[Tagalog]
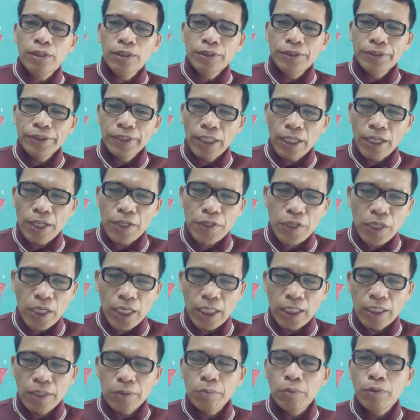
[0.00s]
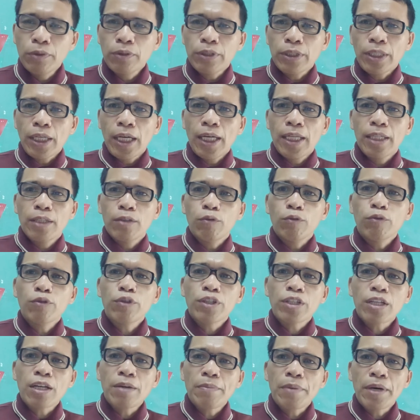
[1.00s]
diri sa kalibutan
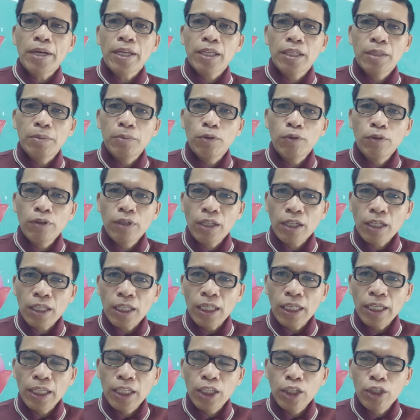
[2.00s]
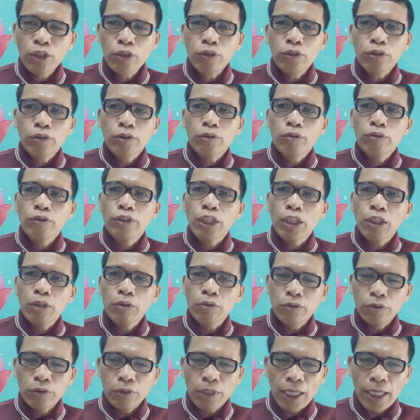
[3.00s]
unsa may imong relihiyon ug
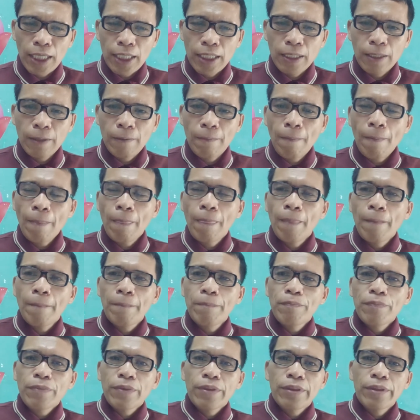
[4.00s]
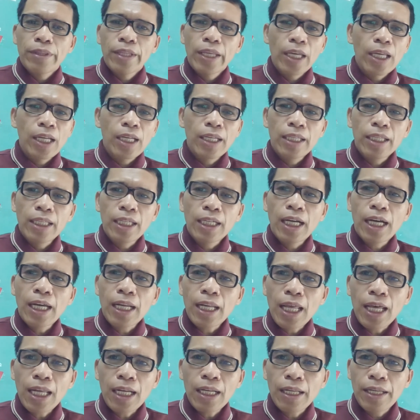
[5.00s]
tinuohan dili
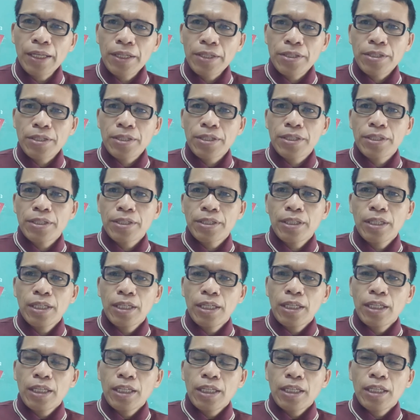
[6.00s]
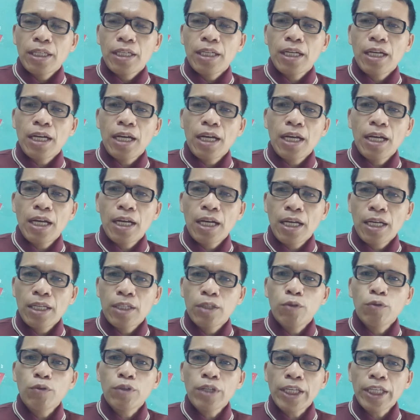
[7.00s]
kalalis nga
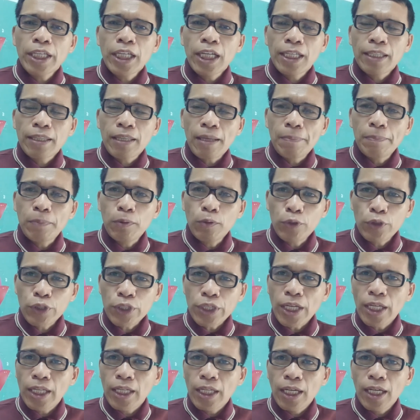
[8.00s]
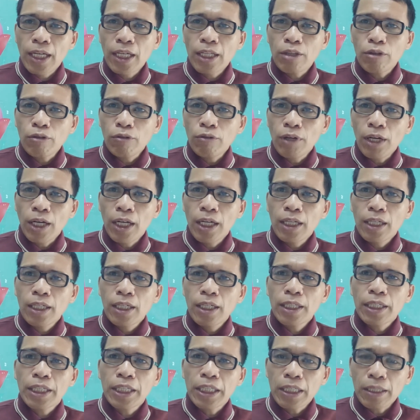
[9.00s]
dunay katapusan ang ato
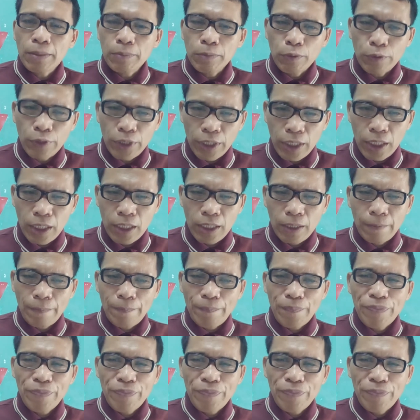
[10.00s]
ang kinabuhi